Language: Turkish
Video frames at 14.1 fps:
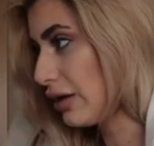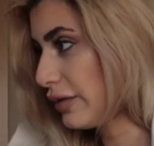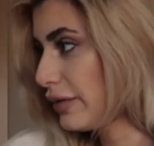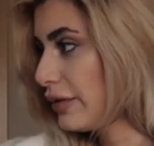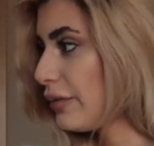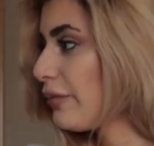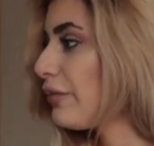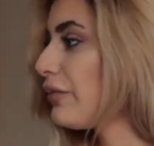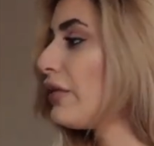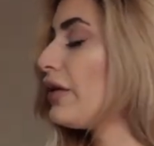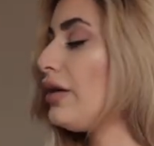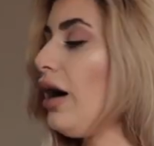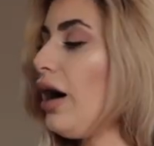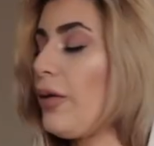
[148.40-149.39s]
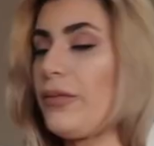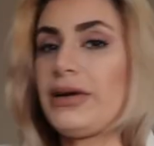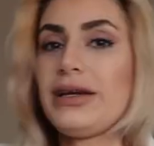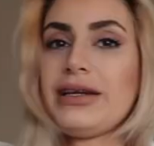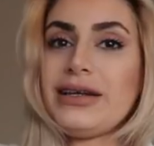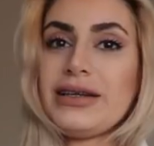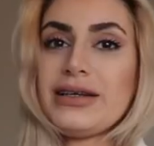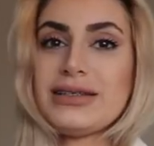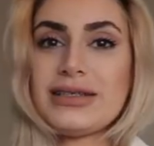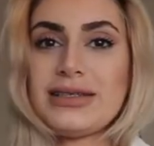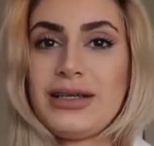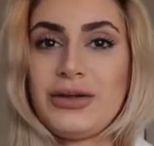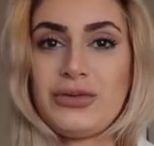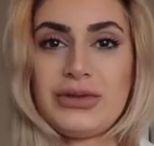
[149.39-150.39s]
aldım. Ama yine de
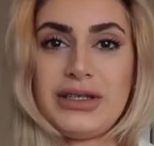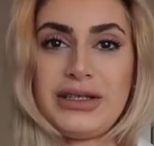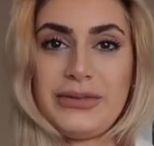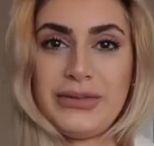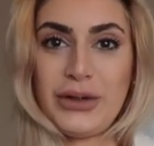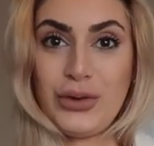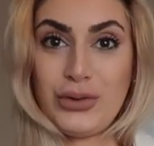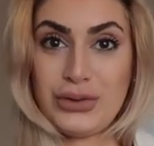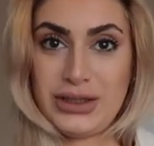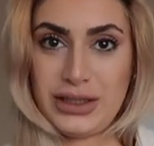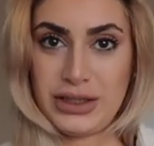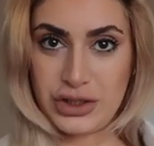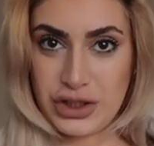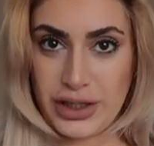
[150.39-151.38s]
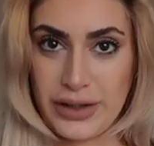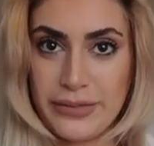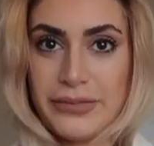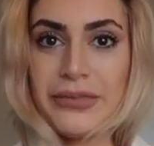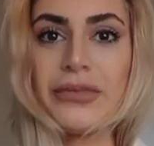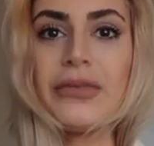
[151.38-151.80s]
size üzerimde göstereceğim.